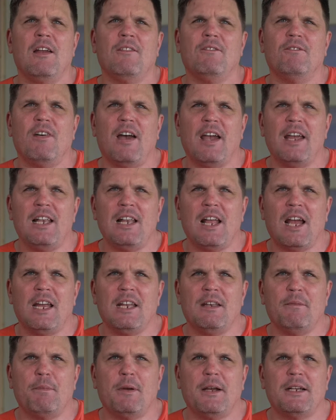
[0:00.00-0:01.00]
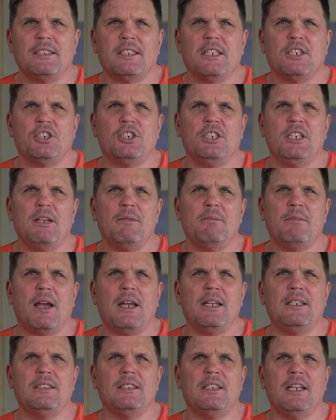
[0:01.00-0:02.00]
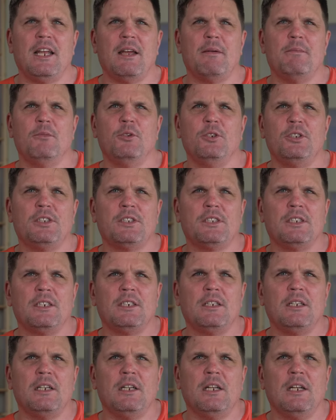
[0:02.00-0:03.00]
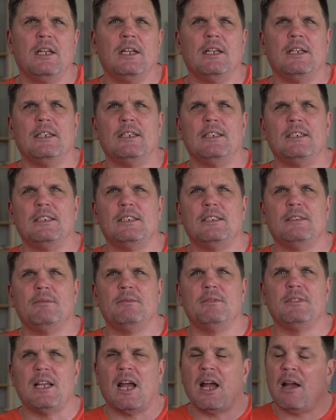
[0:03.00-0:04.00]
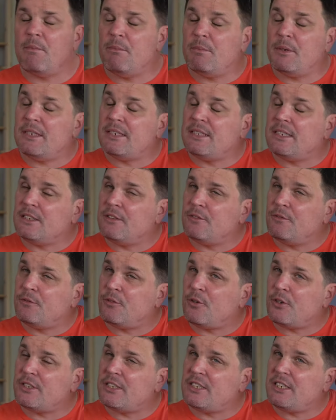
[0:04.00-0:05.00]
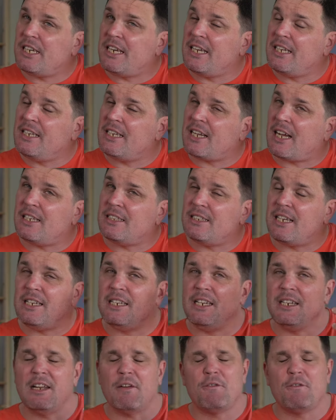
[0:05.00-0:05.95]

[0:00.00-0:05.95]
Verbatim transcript: weil ein Passagier meinte, er müsste ähm, da ein bisschen vor sich hin randalieren.